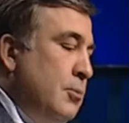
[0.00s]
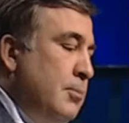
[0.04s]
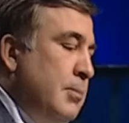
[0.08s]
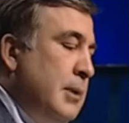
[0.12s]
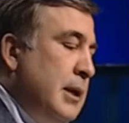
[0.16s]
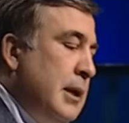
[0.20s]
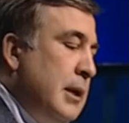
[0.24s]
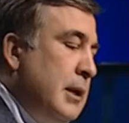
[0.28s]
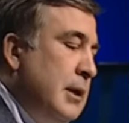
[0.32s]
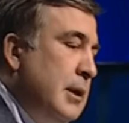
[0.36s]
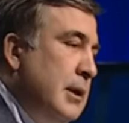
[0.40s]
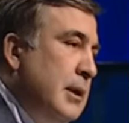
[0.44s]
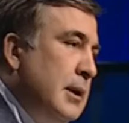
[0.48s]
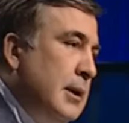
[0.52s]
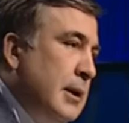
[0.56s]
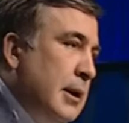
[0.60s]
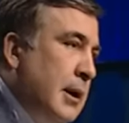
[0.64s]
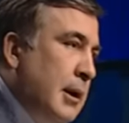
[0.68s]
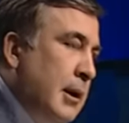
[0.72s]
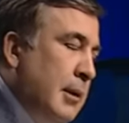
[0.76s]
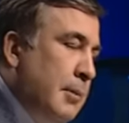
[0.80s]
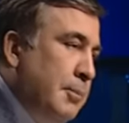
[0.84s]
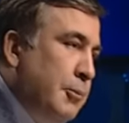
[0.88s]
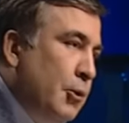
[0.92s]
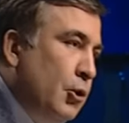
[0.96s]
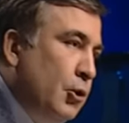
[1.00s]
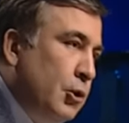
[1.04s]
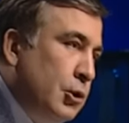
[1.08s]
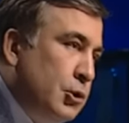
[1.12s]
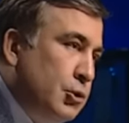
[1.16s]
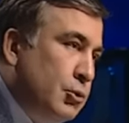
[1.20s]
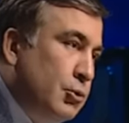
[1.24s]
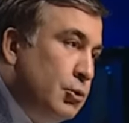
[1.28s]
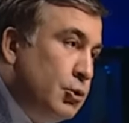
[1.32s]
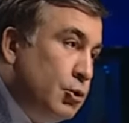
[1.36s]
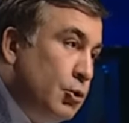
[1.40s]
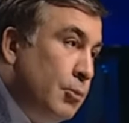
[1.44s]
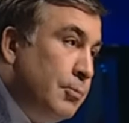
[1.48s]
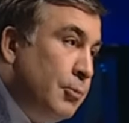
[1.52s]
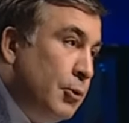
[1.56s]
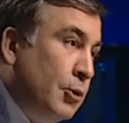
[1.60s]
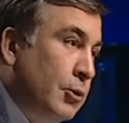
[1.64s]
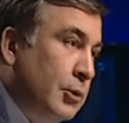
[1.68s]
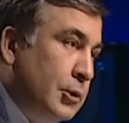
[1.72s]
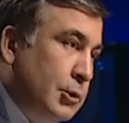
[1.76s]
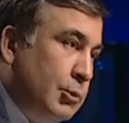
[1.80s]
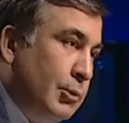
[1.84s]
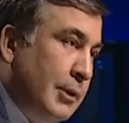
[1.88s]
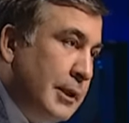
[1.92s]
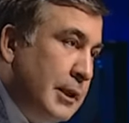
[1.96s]
мы э, полосу, что
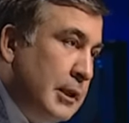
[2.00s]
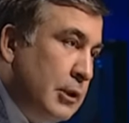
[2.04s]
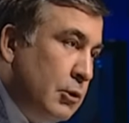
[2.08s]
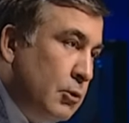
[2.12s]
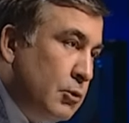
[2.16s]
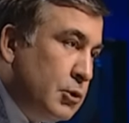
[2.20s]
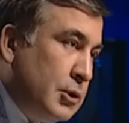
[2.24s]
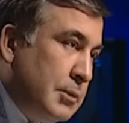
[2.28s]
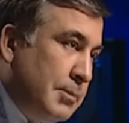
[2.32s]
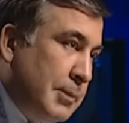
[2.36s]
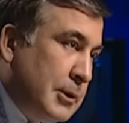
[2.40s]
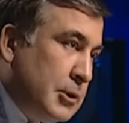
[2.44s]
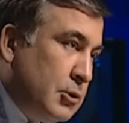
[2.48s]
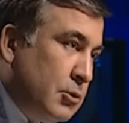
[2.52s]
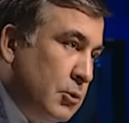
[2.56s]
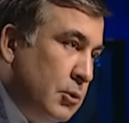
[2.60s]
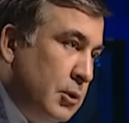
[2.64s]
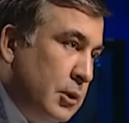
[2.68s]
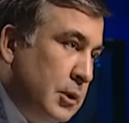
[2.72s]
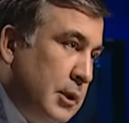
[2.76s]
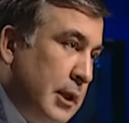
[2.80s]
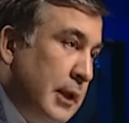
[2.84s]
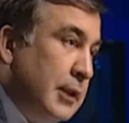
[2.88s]
полосу они тоже построят.